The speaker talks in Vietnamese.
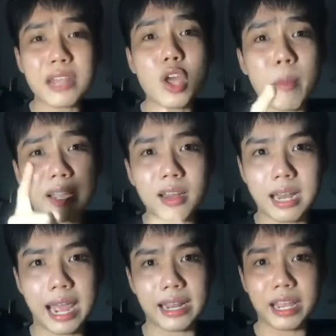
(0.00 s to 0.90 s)
cho mày cái hình
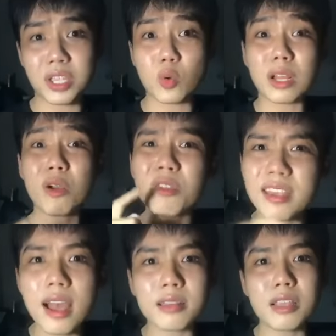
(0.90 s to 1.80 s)
hài này dù tao có
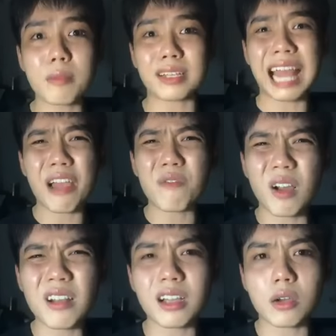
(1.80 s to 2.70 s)
chết nhưng mà tao
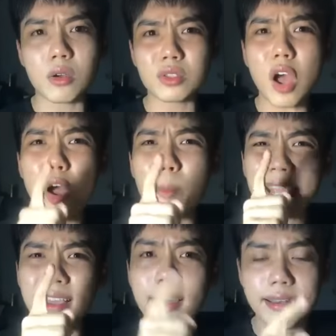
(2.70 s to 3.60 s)
vẫn là người cho mày
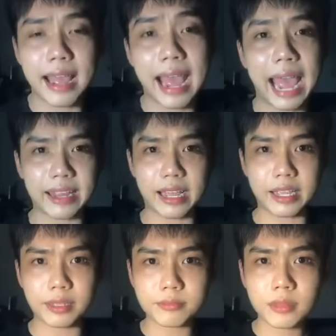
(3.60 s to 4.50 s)
cái hình hài này
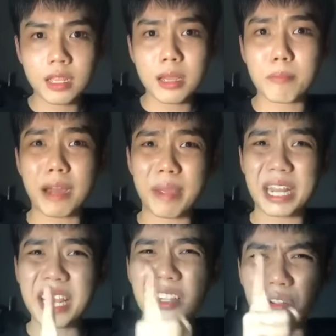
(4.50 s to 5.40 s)
mà mày
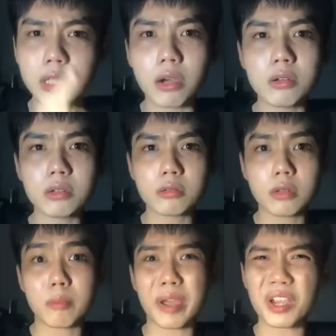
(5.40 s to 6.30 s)
đi tự tử mày